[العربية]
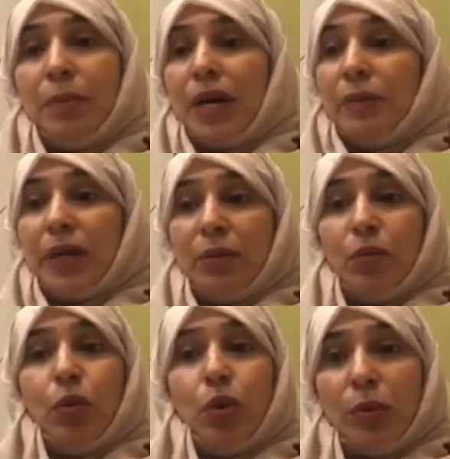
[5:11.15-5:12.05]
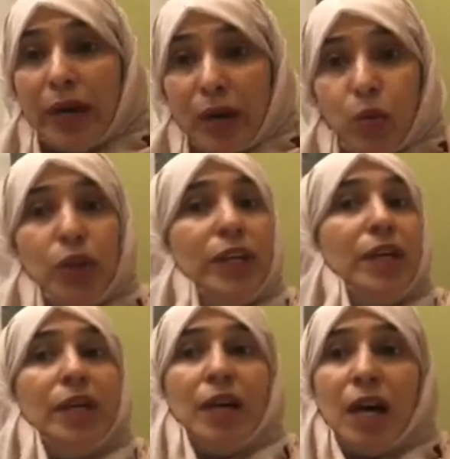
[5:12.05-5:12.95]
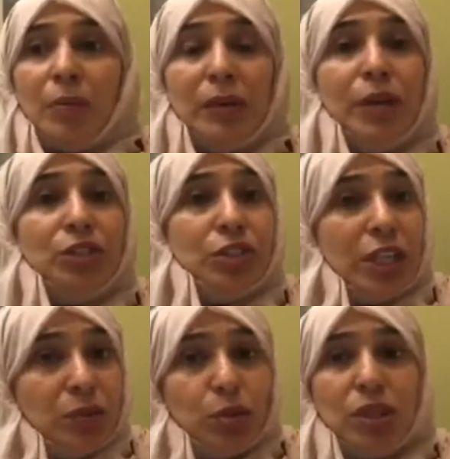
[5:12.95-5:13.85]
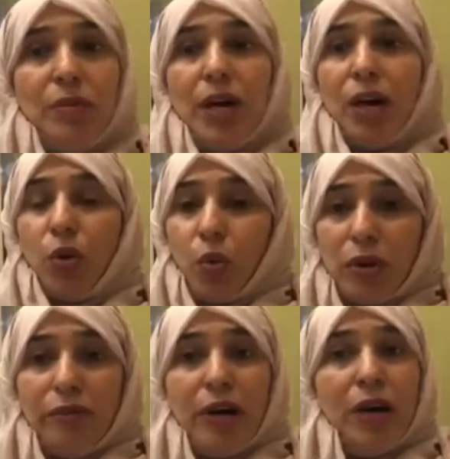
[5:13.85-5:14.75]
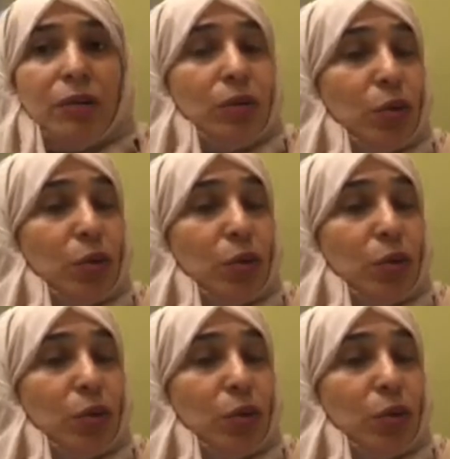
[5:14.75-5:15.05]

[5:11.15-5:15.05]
مهميم وامل باجنيد وصباح ووفاء